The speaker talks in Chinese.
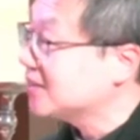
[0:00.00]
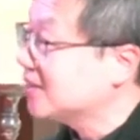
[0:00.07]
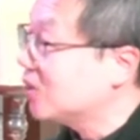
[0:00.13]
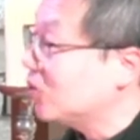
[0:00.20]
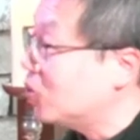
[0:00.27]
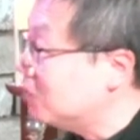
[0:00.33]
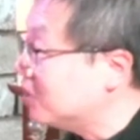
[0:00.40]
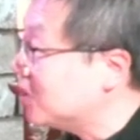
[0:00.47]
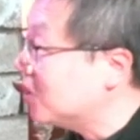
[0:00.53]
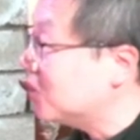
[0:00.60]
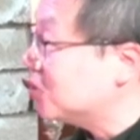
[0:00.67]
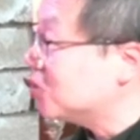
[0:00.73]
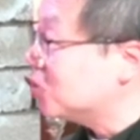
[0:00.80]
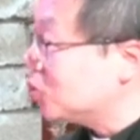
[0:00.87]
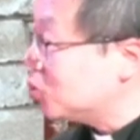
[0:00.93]
我们有
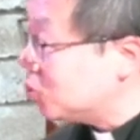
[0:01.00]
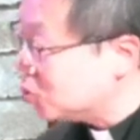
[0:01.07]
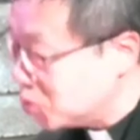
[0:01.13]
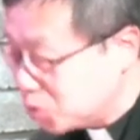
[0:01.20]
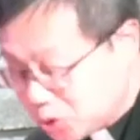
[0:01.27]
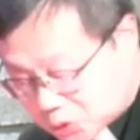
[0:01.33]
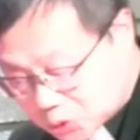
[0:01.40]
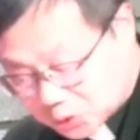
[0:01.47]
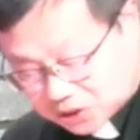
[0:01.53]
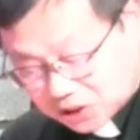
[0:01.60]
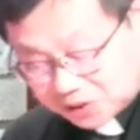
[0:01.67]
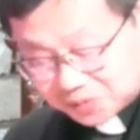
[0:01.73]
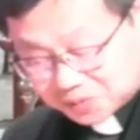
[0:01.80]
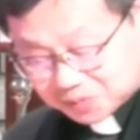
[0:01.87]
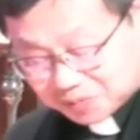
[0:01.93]
女主
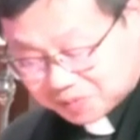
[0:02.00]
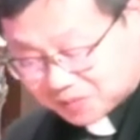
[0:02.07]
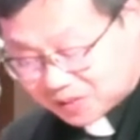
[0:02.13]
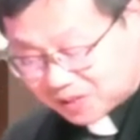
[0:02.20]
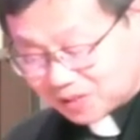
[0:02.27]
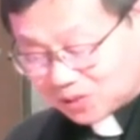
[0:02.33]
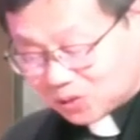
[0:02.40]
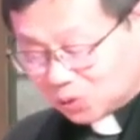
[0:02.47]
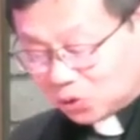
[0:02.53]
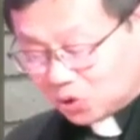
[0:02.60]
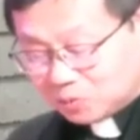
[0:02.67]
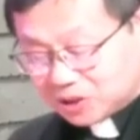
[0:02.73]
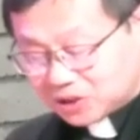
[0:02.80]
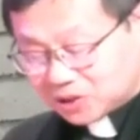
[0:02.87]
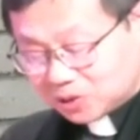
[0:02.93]
教，我
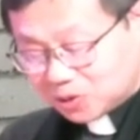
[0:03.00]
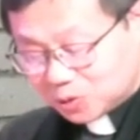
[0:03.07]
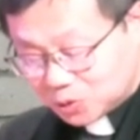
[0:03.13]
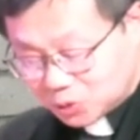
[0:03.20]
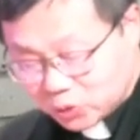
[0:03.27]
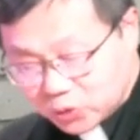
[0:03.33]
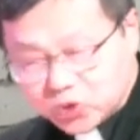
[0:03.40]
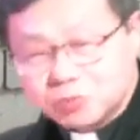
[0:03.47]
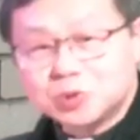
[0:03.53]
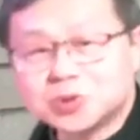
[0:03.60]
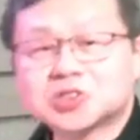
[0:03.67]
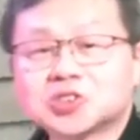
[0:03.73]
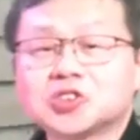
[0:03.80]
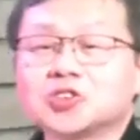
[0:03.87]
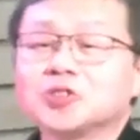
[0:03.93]
们有女牧
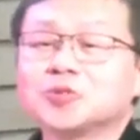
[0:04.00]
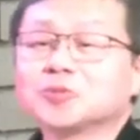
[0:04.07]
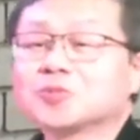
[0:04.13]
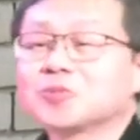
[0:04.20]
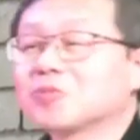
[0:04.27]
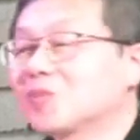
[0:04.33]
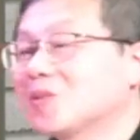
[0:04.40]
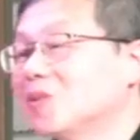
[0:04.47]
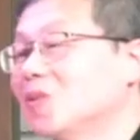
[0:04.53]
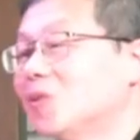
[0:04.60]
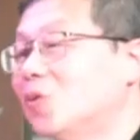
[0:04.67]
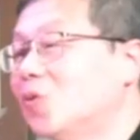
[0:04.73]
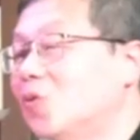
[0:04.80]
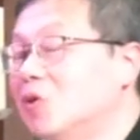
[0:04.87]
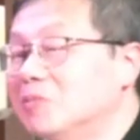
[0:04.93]
师，
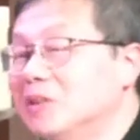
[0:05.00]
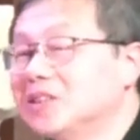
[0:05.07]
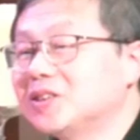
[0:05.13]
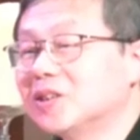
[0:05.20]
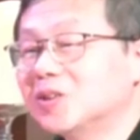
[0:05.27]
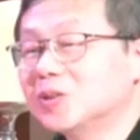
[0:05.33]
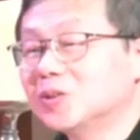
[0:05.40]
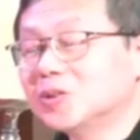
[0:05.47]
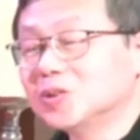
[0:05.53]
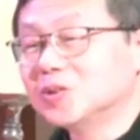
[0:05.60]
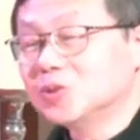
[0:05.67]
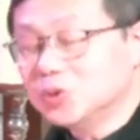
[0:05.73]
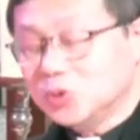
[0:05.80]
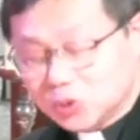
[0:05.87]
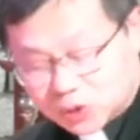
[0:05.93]
我们有
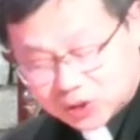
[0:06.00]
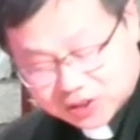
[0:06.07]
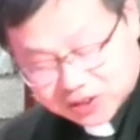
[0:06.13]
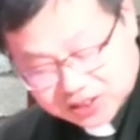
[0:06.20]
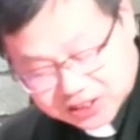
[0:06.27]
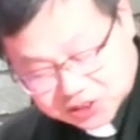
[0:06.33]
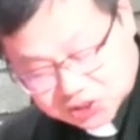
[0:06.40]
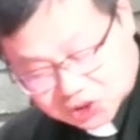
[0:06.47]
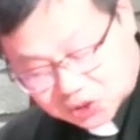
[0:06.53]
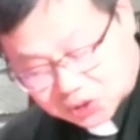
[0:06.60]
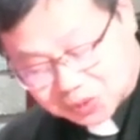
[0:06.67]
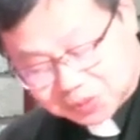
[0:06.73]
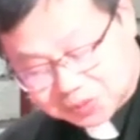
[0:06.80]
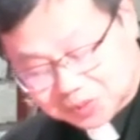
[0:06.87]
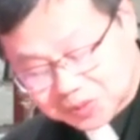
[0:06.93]
女的领袖，
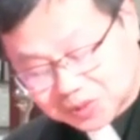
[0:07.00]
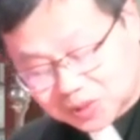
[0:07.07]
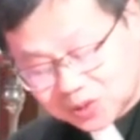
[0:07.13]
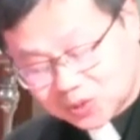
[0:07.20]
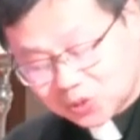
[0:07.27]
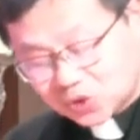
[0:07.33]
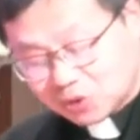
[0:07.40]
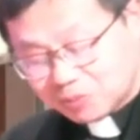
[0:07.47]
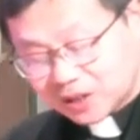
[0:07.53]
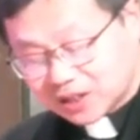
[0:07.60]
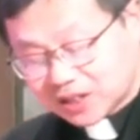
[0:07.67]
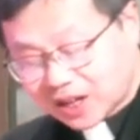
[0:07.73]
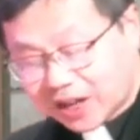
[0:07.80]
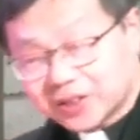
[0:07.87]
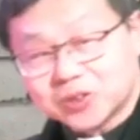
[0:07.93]
我们
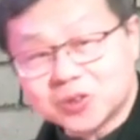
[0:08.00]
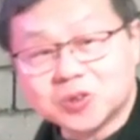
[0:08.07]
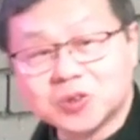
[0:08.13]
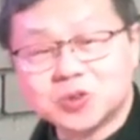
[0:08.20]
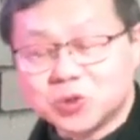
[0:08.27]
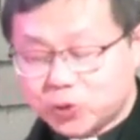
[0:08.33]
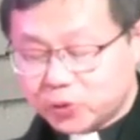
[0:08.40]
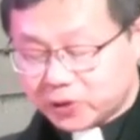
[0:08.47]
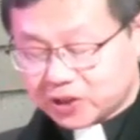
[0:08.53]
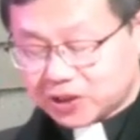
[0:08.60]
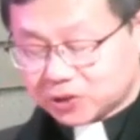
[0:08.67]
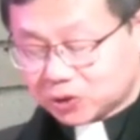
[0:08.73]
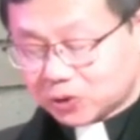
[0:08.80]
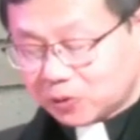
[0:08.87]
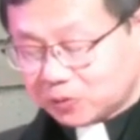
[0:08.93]
还有女的
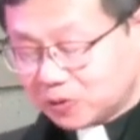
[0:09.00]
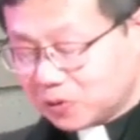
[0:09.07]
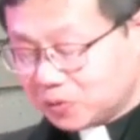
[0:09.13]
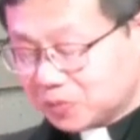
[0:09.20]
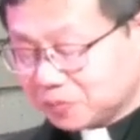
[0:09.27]
童工。